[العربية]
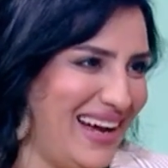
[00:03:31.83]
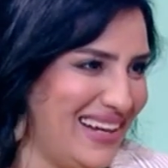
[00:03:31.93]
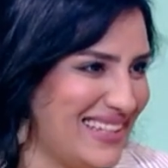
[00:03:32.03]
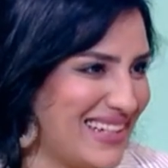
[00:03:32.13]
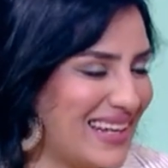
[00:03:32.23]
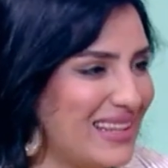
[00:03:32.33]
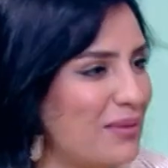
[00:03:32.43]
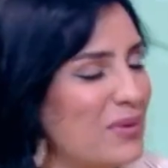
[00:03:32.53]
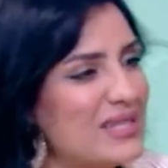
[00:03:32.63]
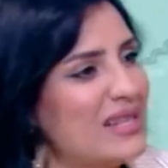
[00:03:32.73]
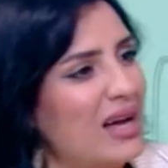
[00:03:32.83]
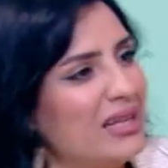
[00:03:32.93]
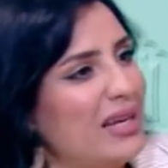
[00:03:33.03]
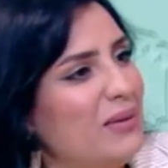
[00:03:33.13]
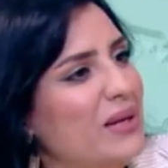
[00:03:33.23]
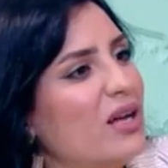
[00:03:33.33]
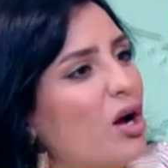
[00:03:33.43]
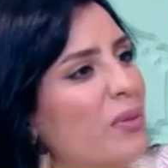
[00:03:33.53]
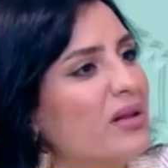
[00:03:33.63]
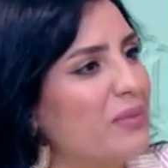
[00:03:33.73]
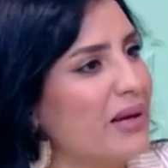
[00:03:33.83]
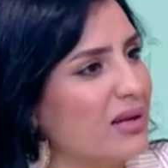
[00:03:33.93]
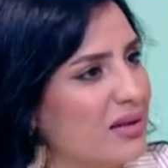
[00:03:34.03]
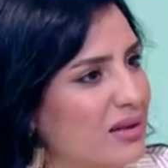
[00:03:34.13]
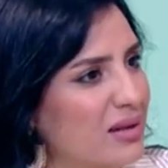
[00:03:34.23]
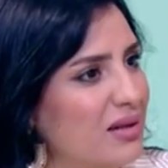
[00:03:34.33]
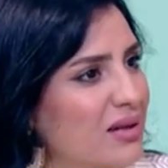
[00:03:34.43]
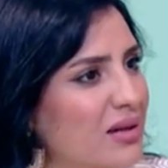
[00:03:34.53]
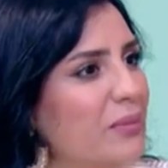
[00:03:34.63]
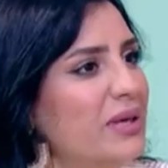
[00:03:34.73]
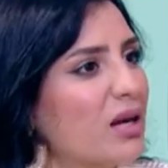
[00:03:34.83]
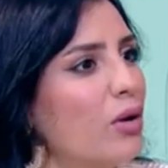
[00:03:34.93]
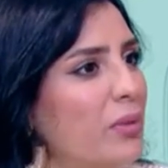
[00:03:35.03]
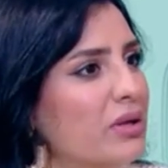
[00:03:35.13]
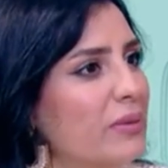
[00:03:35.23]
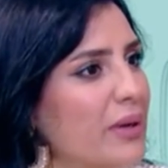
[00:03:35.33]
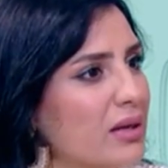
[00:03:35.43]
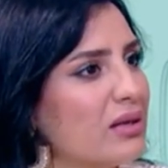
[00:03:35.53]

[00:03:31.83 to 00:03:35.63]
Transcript: عادي جدا بس لا يعني بقيت اكبر دماغي بقيت اكبر دماغي